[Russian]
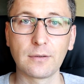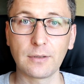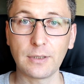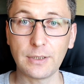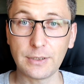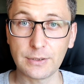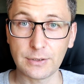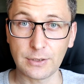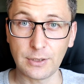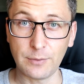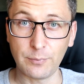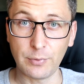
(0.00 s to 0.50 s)

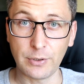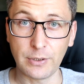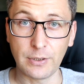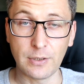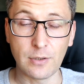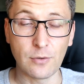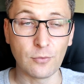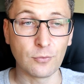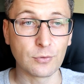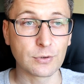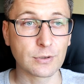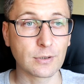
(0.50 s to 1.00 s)
Глисты
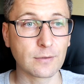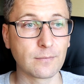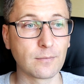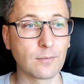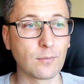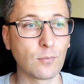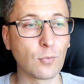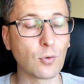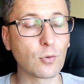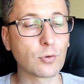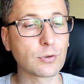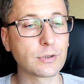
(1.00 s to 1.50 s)
передаются.
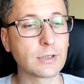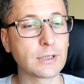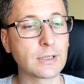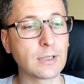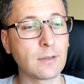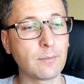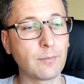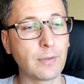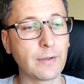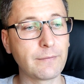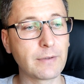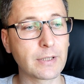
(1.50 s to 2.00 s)
Могут
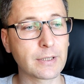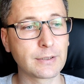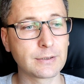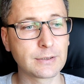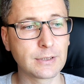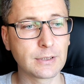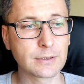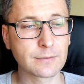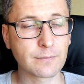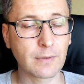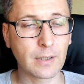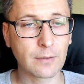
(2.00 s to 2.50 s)
на
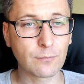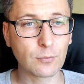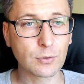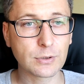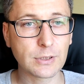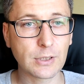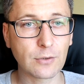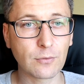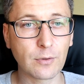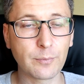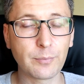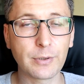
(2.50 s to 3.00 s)
поверхности своего
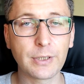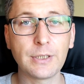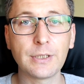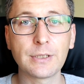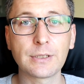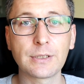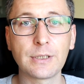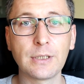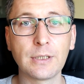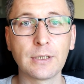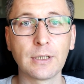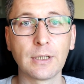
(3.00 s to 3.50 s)
тела
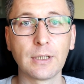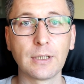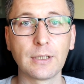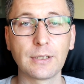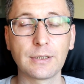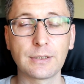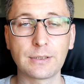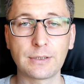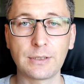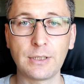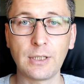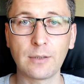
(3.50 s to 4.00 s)
перенести
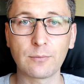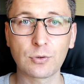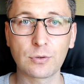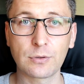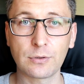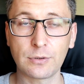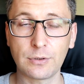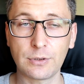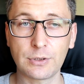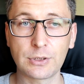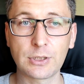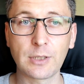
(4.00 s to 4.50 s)
с тем,
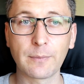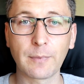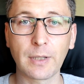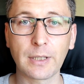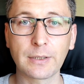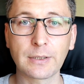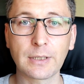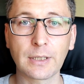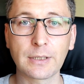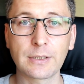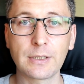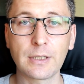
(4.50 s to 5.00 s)
с чем
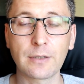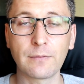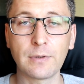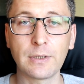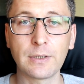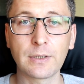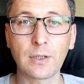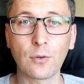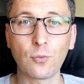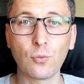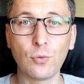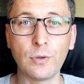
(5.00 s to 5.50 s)

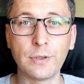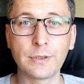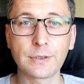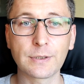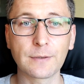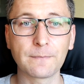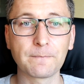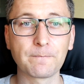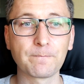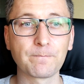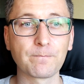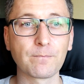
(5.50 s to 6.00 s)
контактировали на
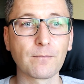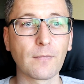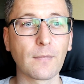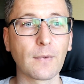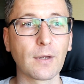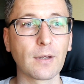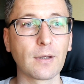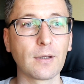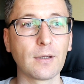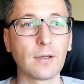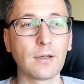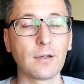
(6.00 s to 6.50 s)
улице.
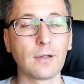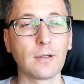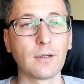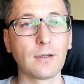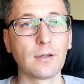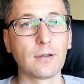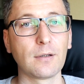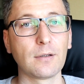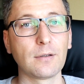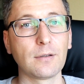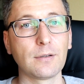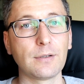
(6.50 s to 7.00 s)

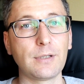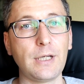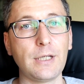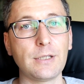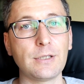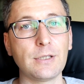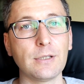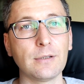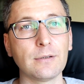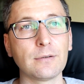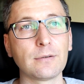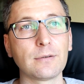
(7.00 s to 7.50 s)

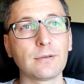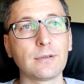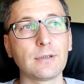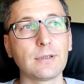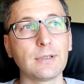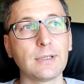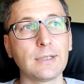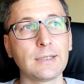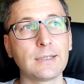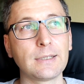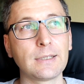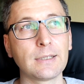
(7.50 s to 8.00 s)
Третье.
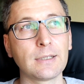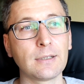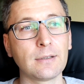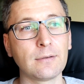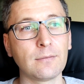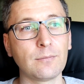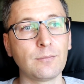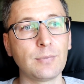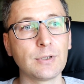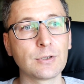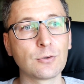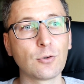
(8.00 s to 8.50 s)

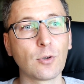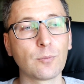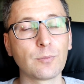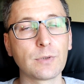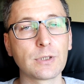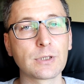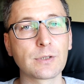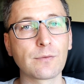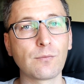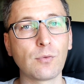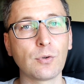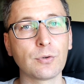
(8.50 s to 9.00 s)
Это
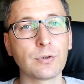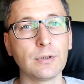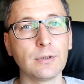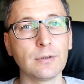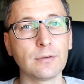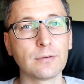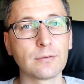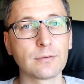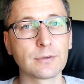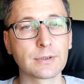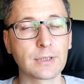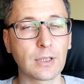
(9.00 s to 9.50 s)
бездомные
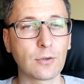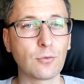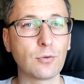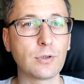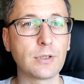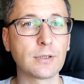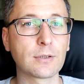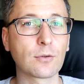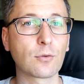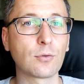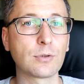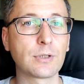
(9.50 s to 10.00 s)
животные.
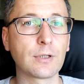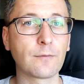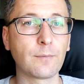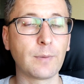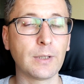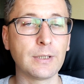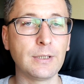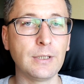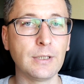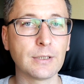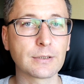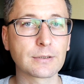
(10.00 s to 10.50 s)
Заходит котик в
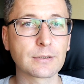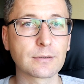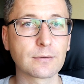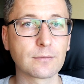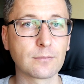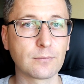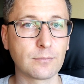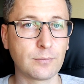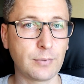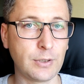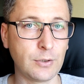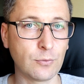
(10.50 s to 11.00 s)
подъезд,
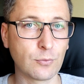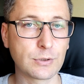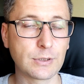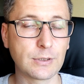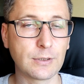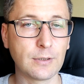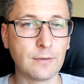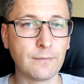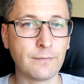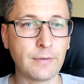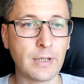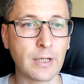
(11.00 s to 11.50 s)

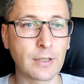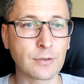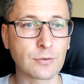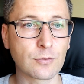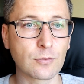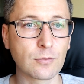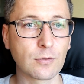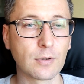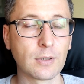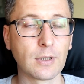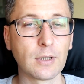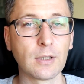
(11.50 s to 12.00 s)
приносит
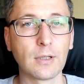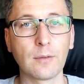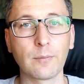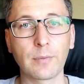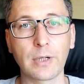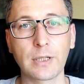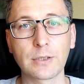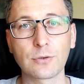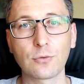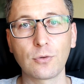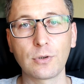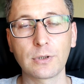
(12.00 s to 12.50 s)
инфекцию.
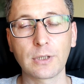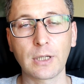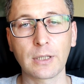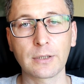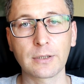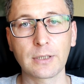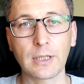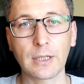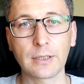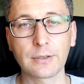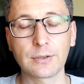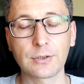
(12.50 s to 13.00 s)
Происходит
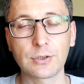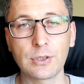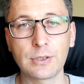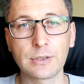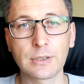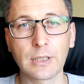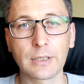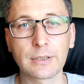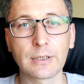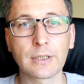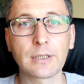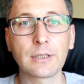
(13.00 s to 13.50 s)
контакт
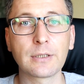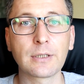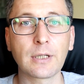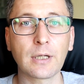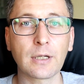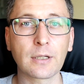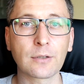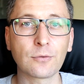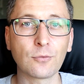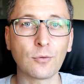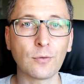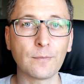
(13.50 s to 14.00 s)
через
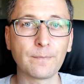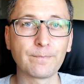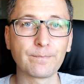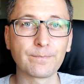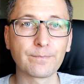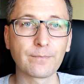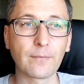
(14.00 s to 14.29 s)
открытое окно.